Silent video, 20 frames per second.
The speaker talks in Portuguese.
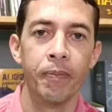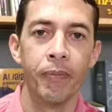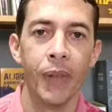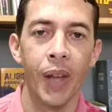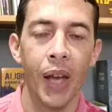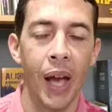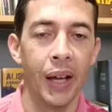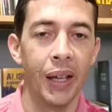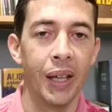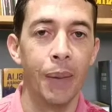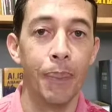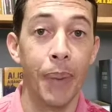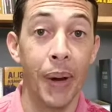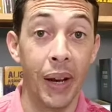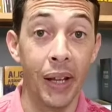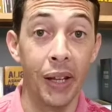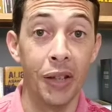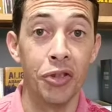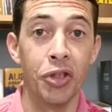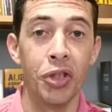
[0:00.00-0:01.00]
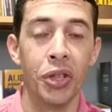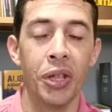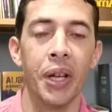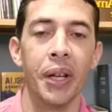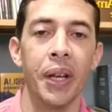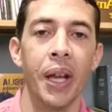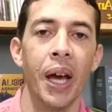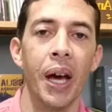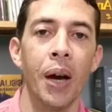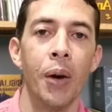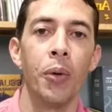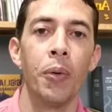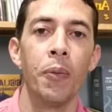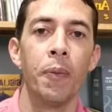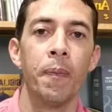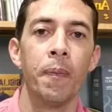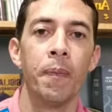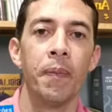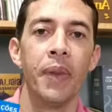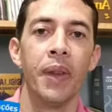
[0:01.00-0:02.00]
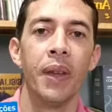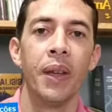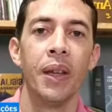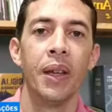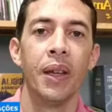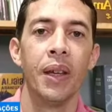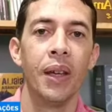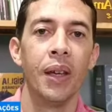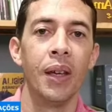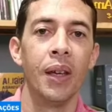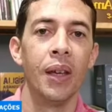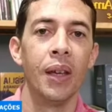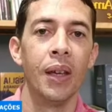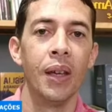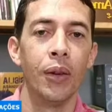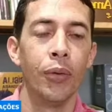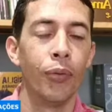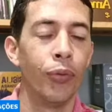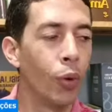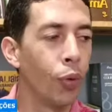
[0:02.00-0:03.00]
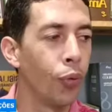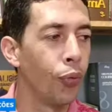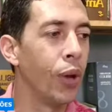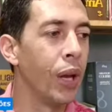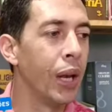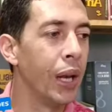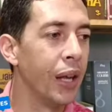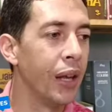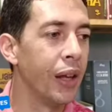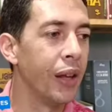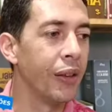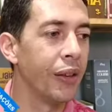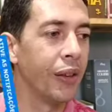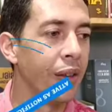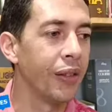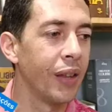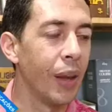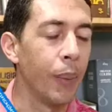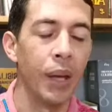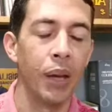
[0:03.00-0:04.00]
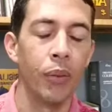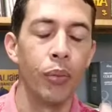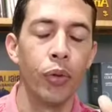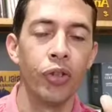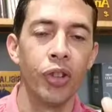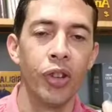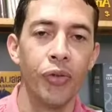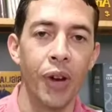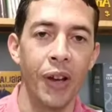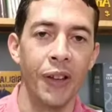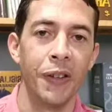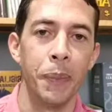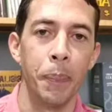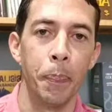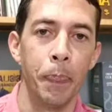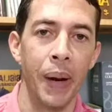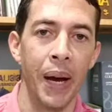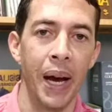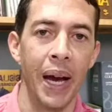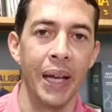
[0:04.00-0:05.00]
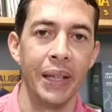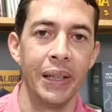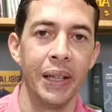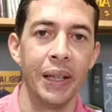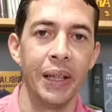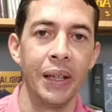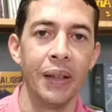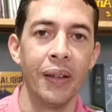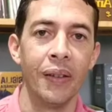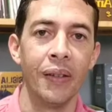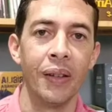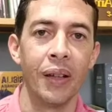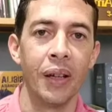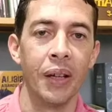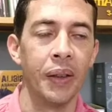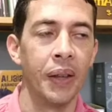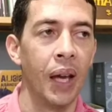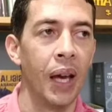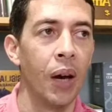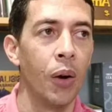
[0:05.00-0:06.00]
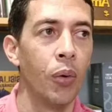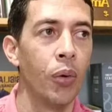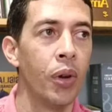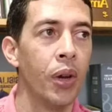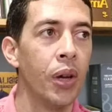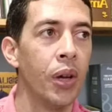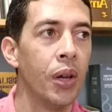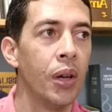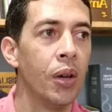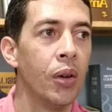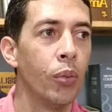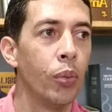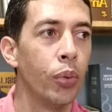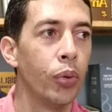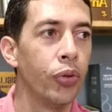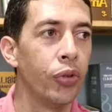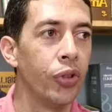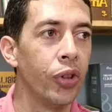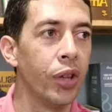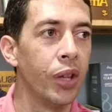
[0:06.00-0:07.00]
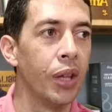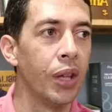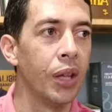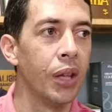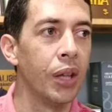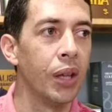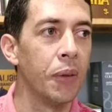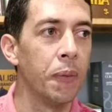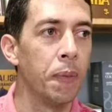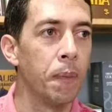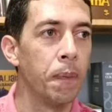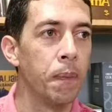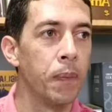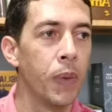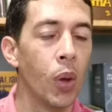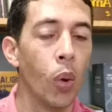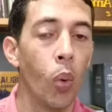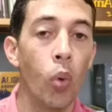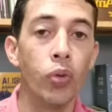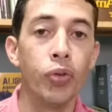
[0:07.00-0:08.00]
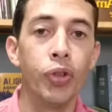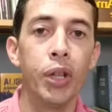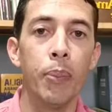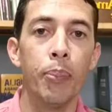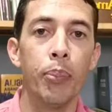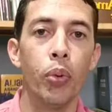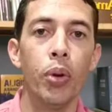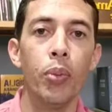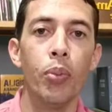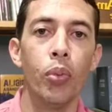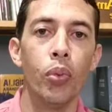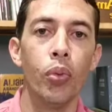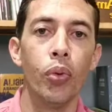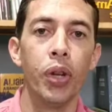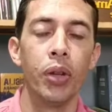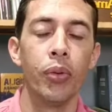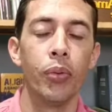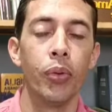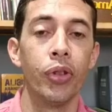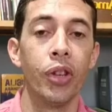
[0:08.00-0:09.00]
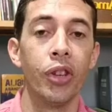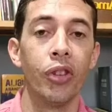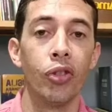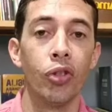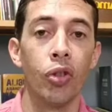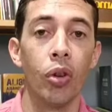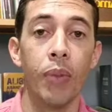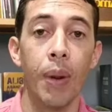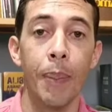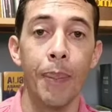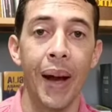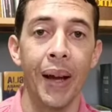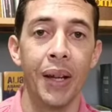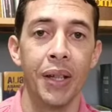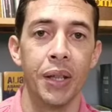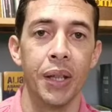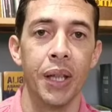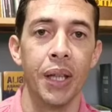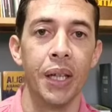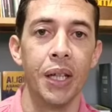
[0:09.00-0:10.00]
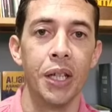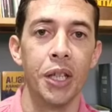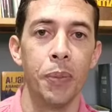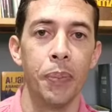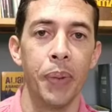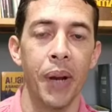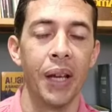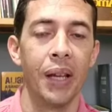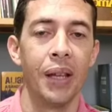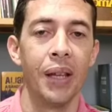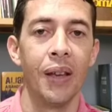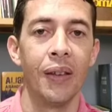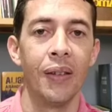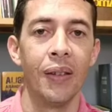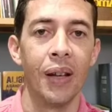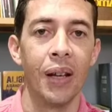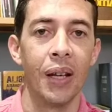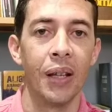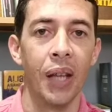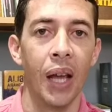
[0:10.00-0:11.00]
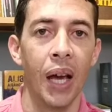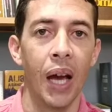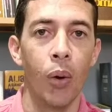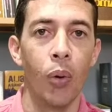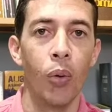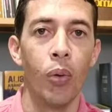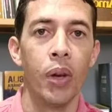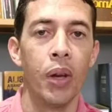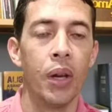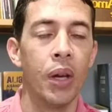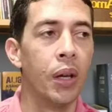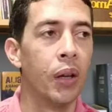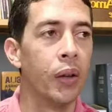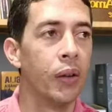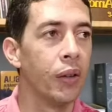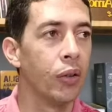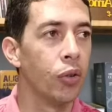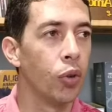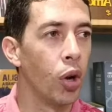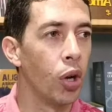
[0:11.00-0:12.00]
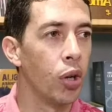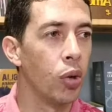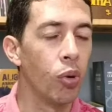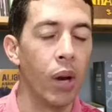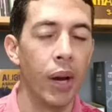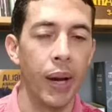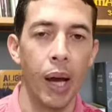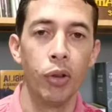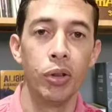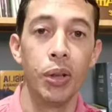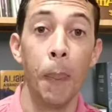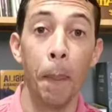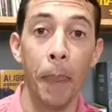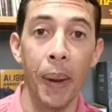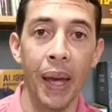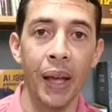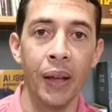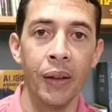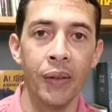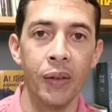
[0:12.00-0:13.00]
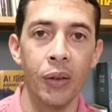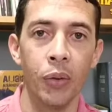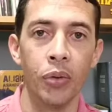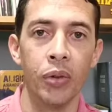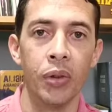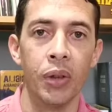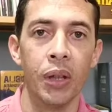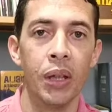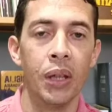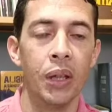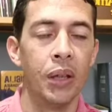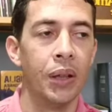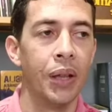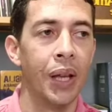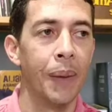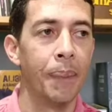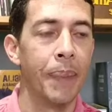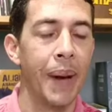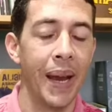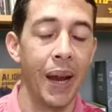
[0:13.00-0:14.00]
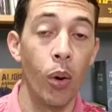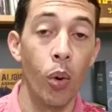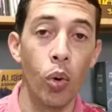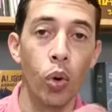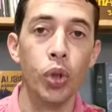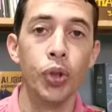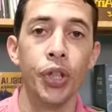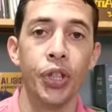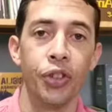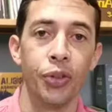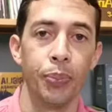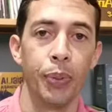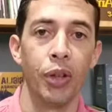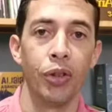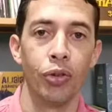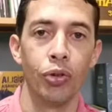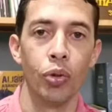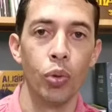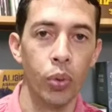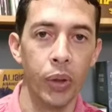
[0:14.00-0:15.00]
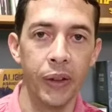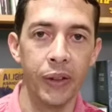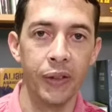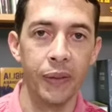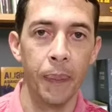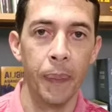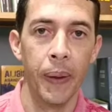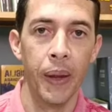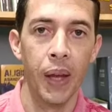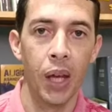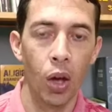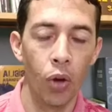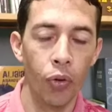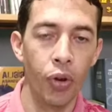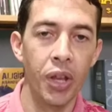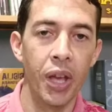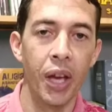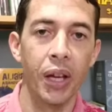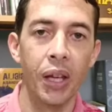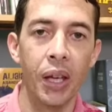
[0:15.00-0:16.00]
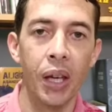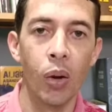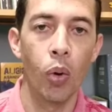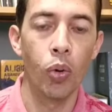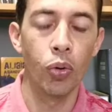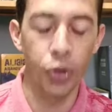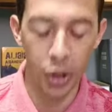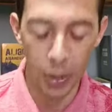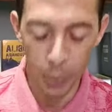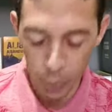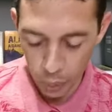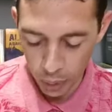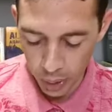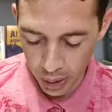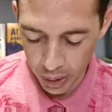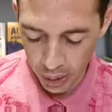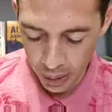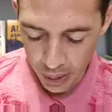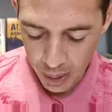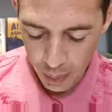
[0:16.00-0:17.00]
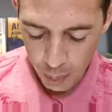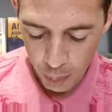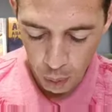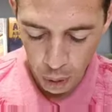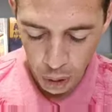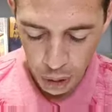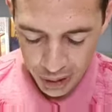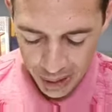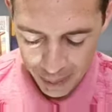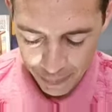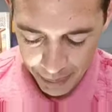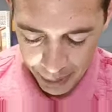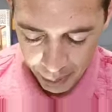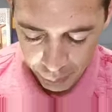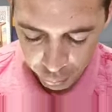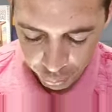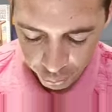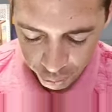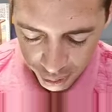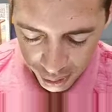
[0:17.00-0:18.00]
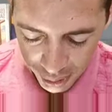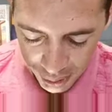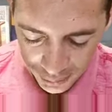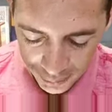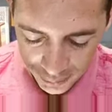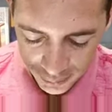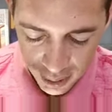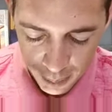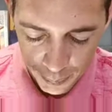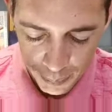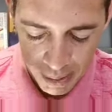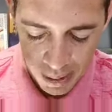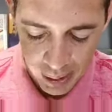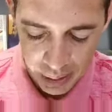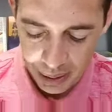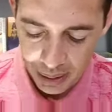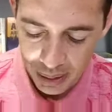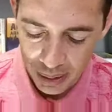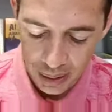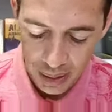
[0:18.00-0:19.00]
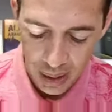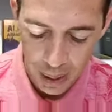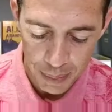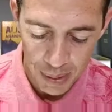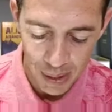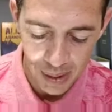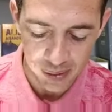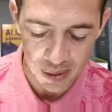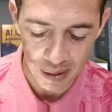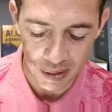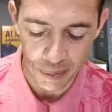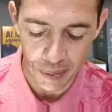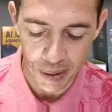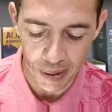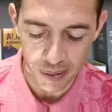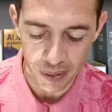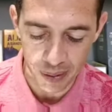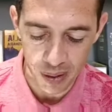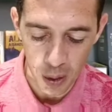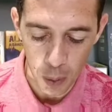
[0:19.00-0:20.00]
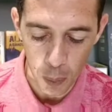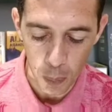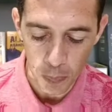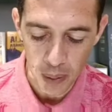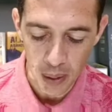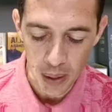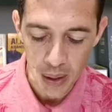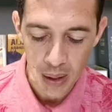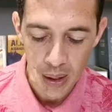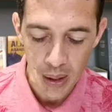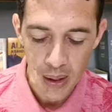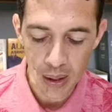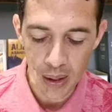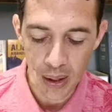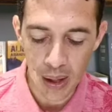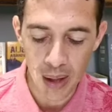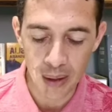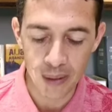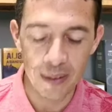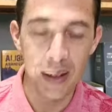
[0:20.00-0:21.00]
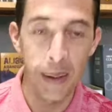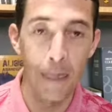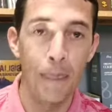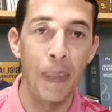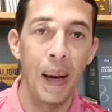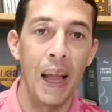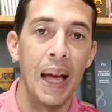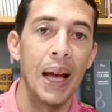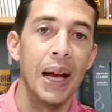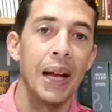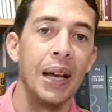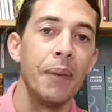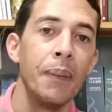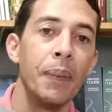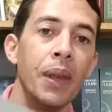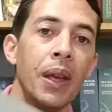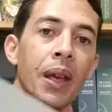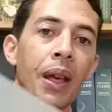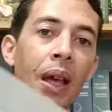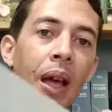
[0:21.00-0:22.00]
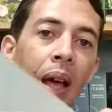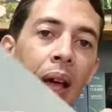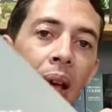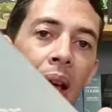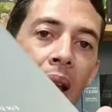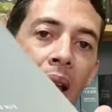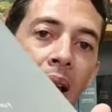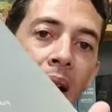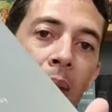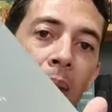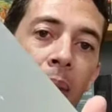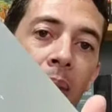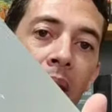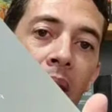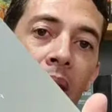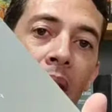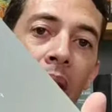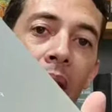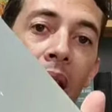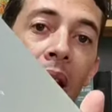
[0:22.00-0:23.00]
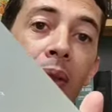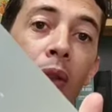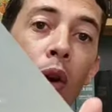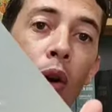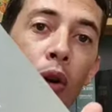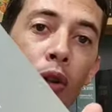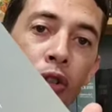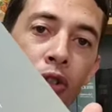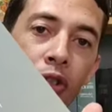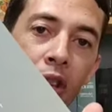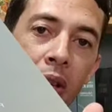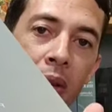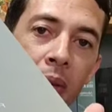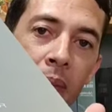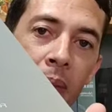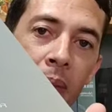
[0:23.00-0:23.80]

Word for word: aqui para este canal. E fico feliz em saber que você faz parte aqui desse canal. Você contribui muito, você soma bastante para que esse canal se torne um canal de bênçãos né, para outras pessoas. Eu venho aqui contribuir mostrar para vocês a minha alegria, a minha satisfação e essa placa ela é nossa.